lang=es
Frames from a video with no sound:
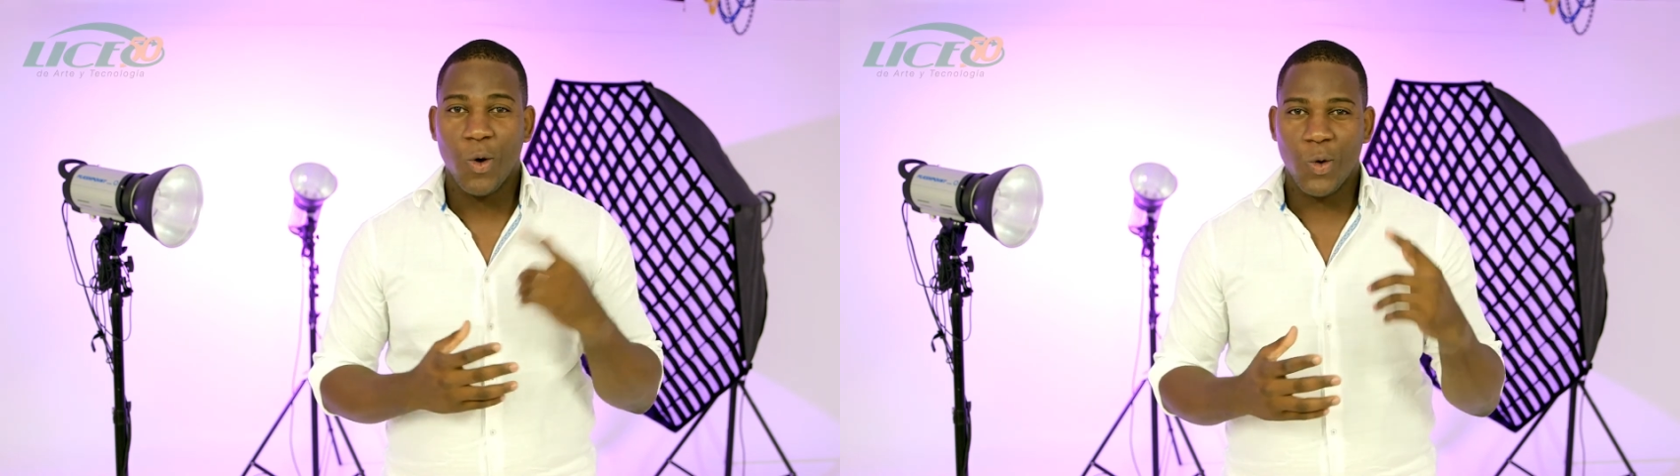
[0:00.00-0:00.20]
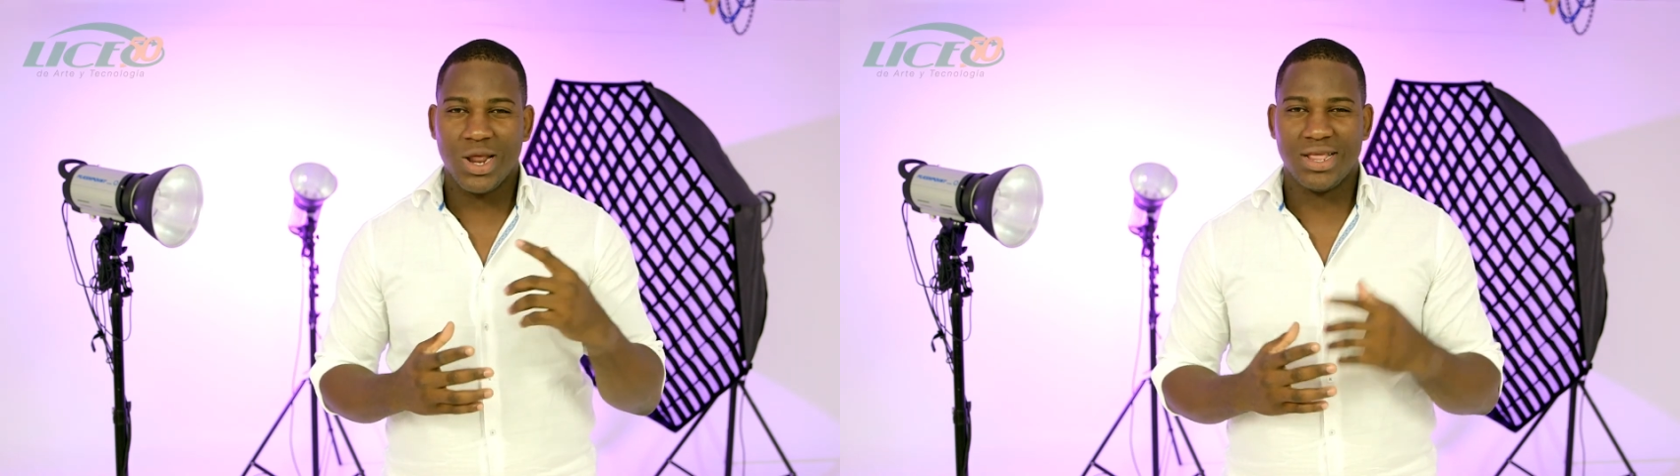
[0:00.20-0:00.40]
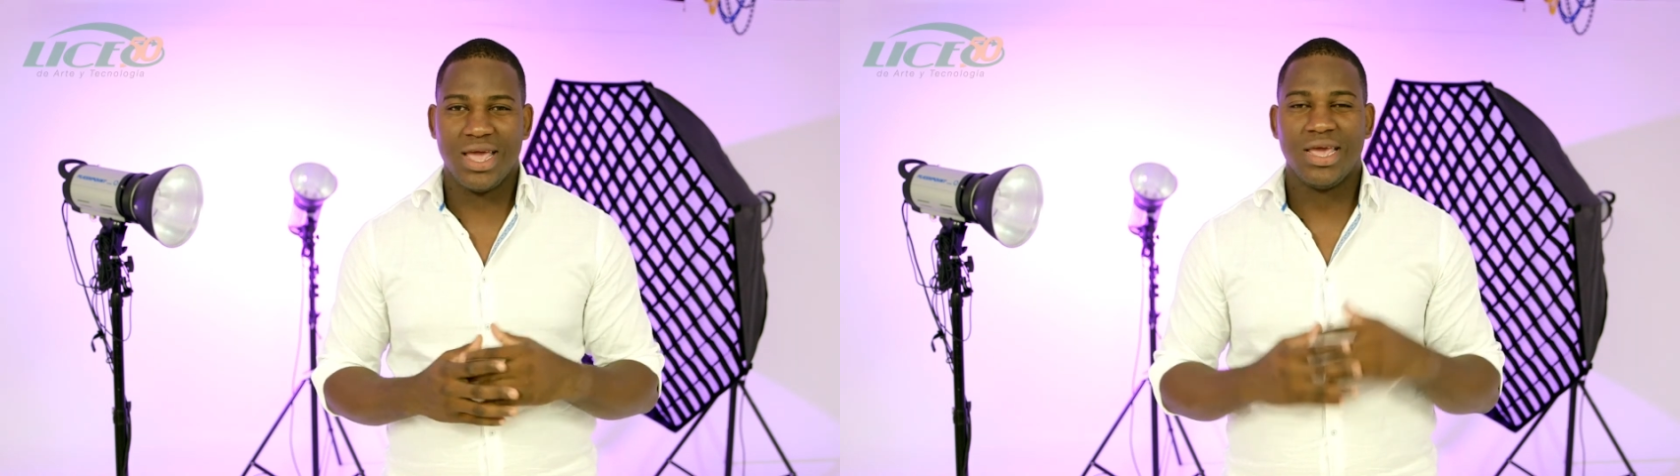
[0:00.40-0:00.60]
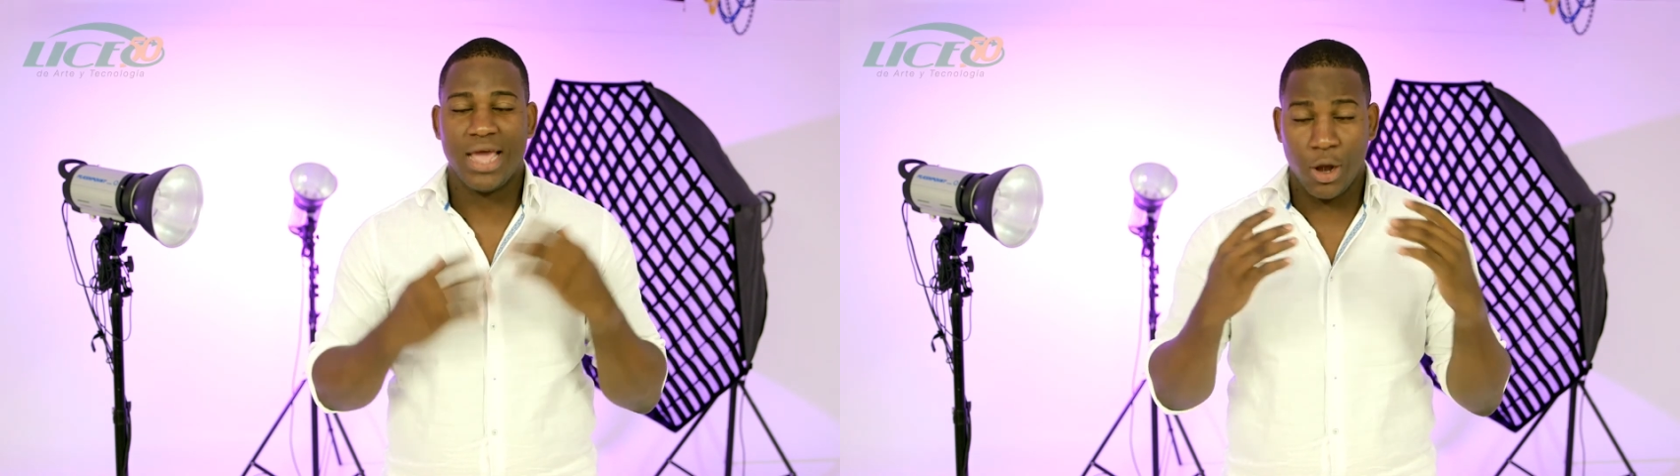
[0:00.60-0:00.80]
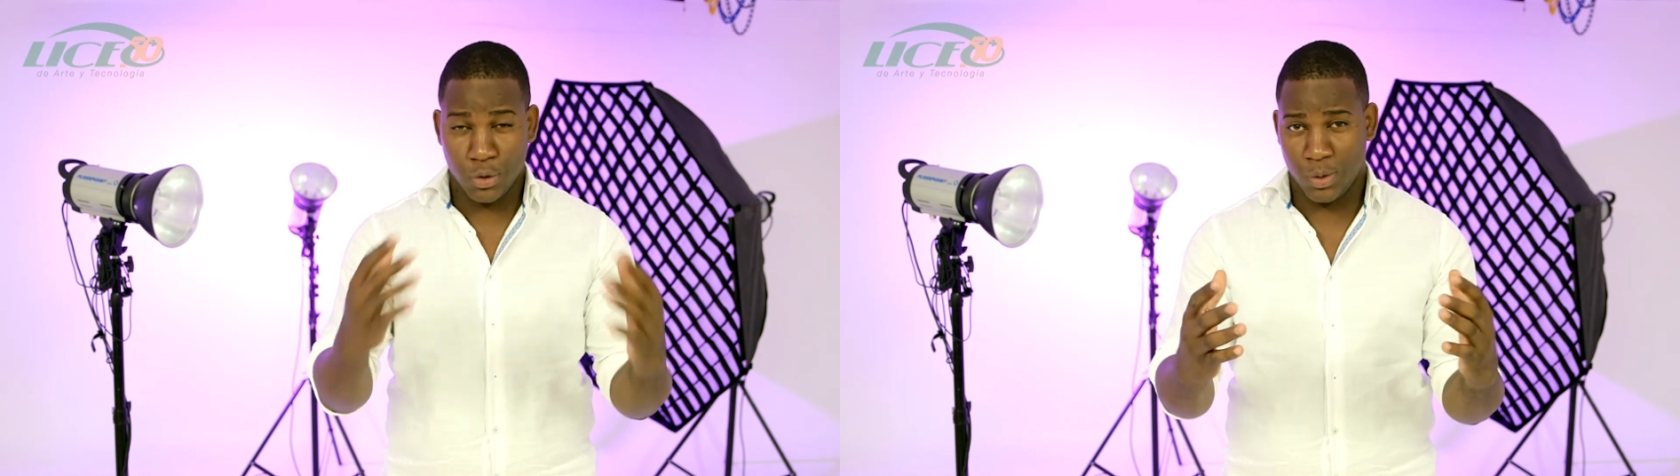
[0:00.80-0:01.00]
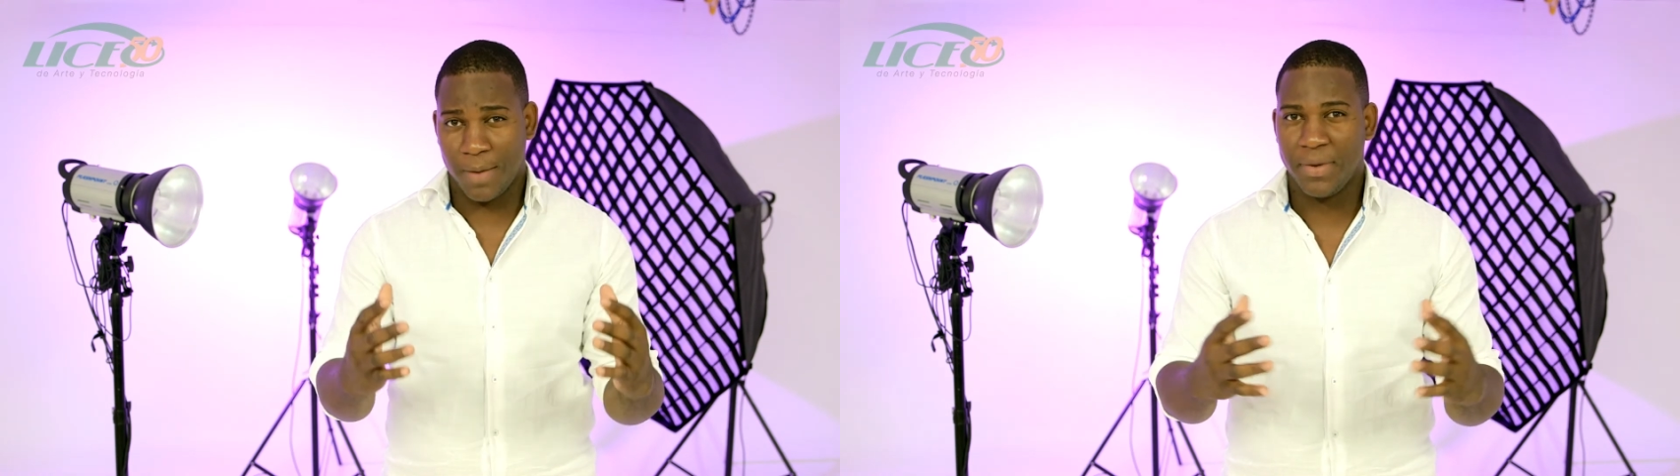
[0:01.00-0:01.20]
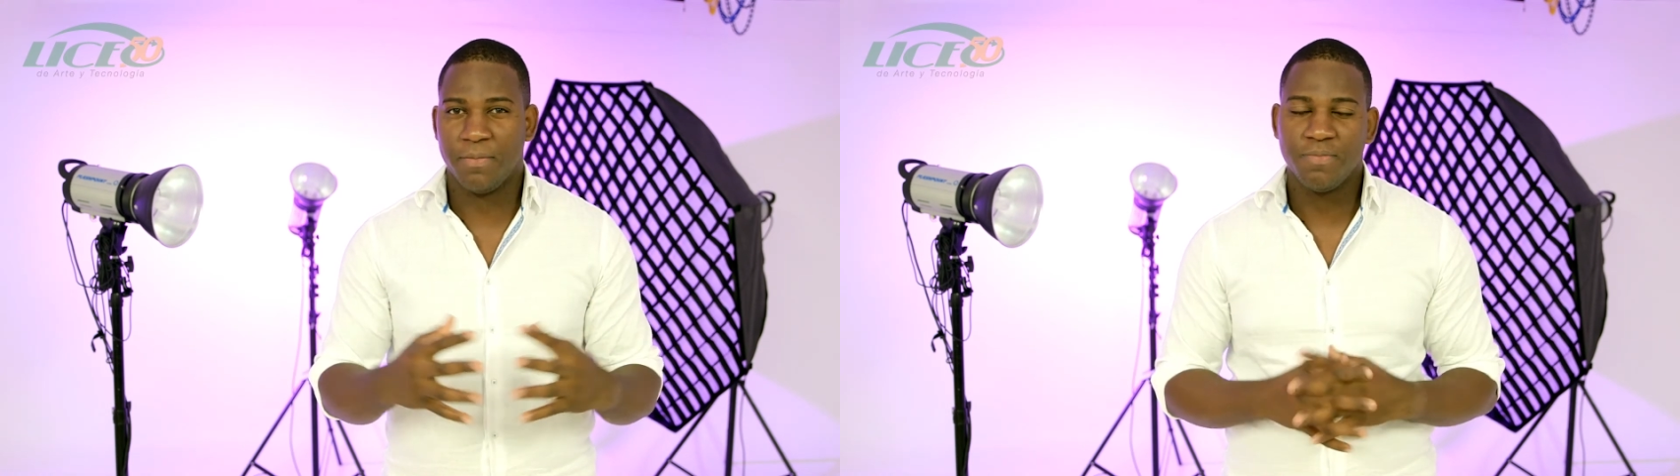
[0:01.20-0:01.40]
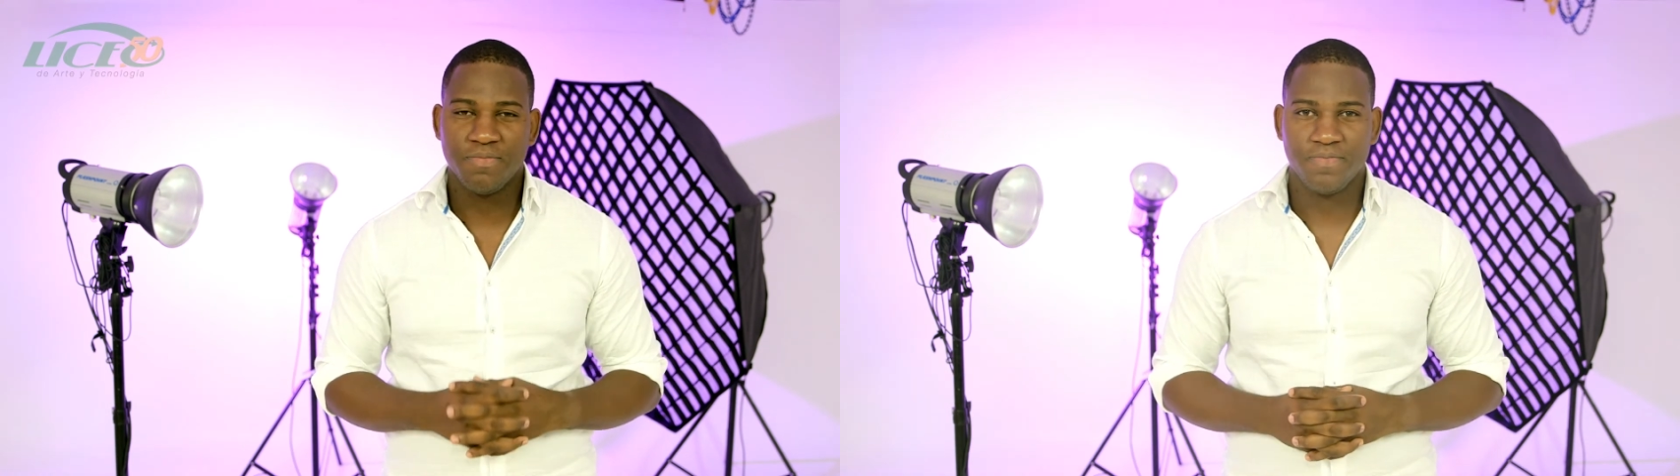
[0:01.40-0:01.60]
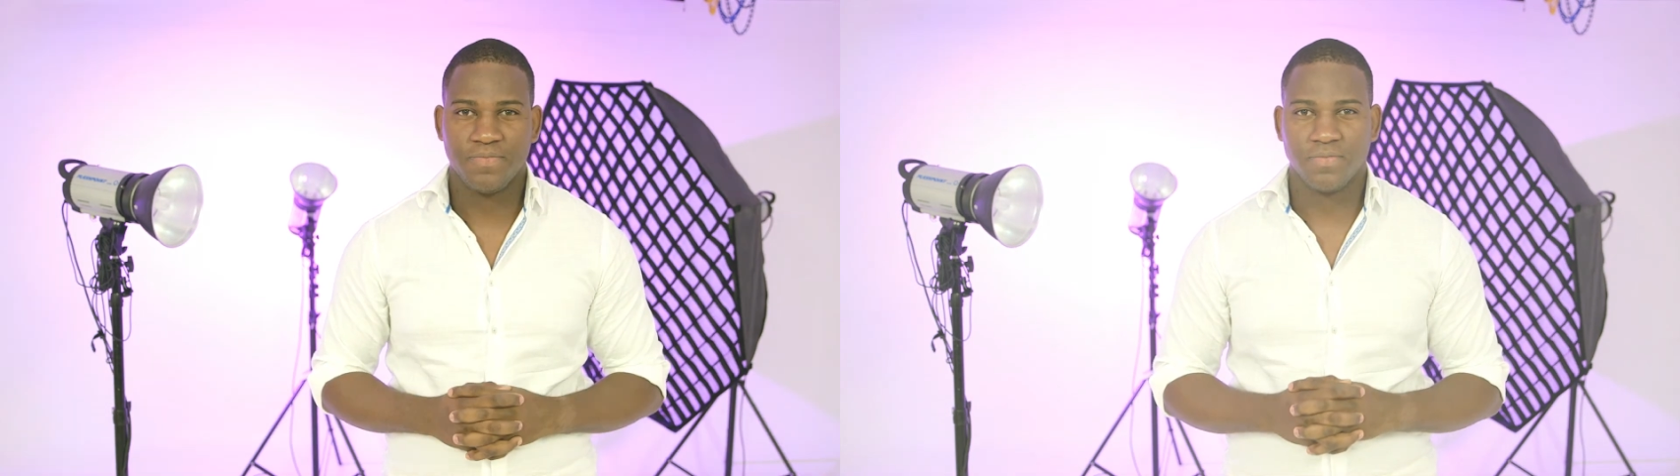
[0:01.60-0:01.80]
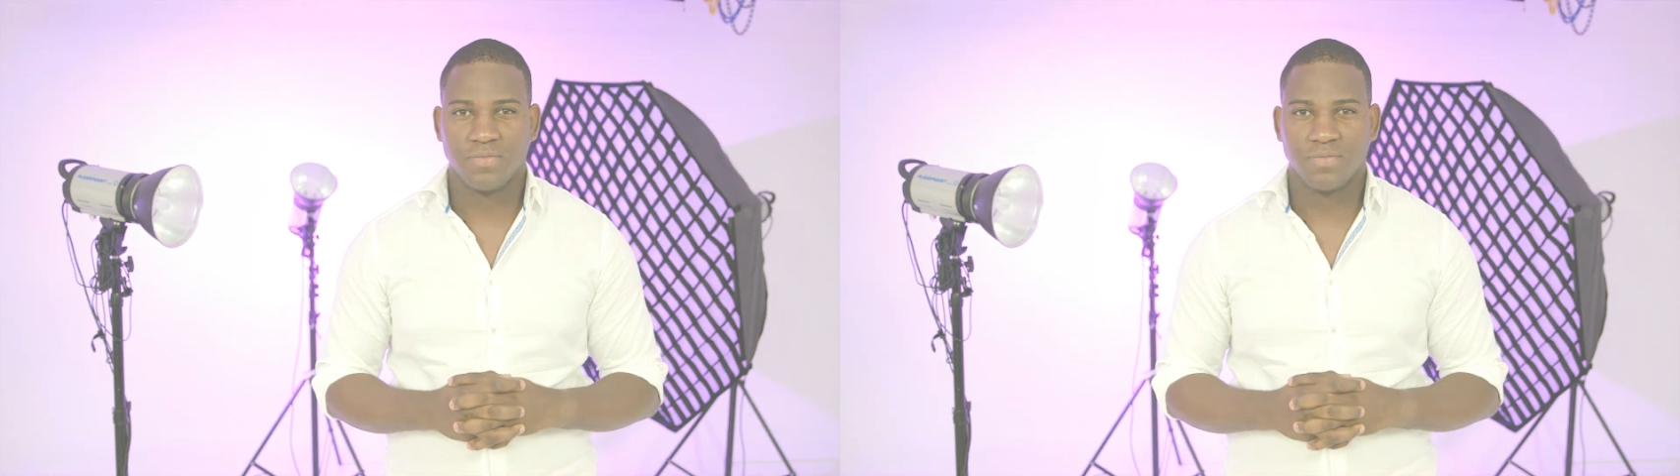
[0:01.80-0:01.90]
Únete y hazlo tú también.